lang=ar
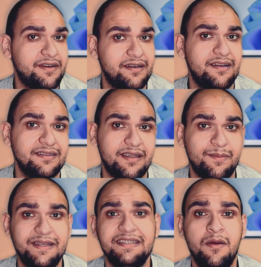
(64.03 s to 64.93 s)

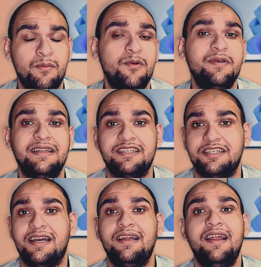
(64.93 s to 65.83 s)
فريلانسر بس ممكن
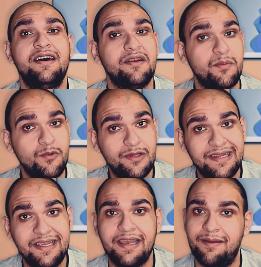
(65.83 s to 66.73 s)
تشتغلها
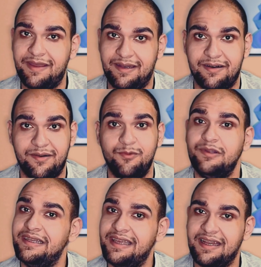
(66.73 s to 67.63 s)
ريموتلي كمان
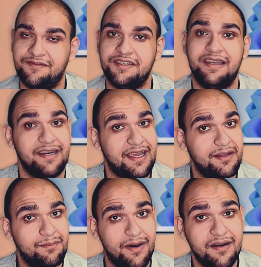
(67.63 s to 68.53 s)
ريموتلي يعني في
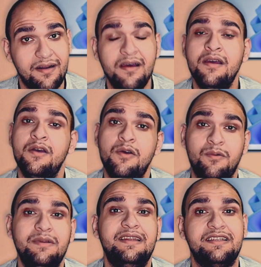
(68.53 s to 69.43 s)
شركات بره
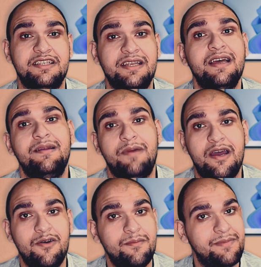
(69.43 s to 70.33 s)
وانت تشتغل
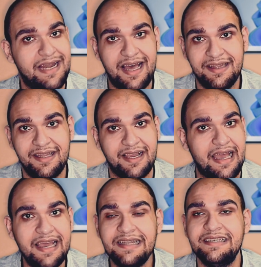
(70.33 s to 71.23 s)
معاهم من عندك
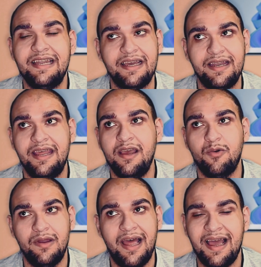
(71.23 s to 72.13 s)
عادي لان هي
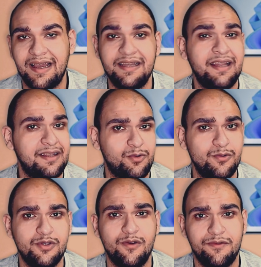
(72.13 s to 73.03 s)
كلها حاجات
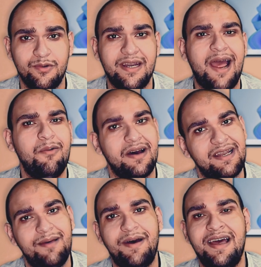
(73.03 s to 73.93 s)
هتكون سوفت وير او
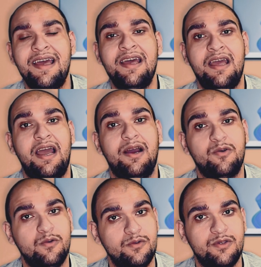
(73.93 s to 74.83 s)
اغلبها
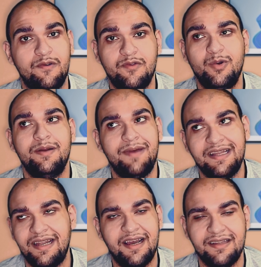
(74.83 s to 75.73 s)
هتكون سوفت وير ما
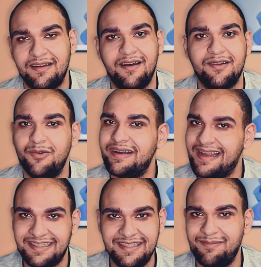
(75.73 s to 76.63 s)
عدا الحاجات الهاردوير
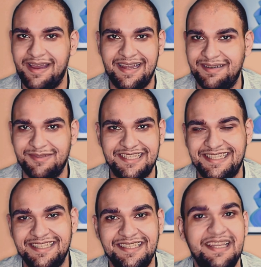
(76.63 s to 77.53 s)
قديمه يعني مش
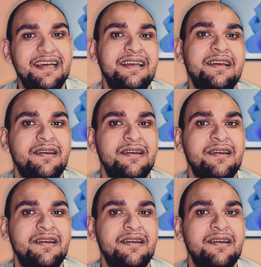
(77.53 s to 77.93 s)
جديده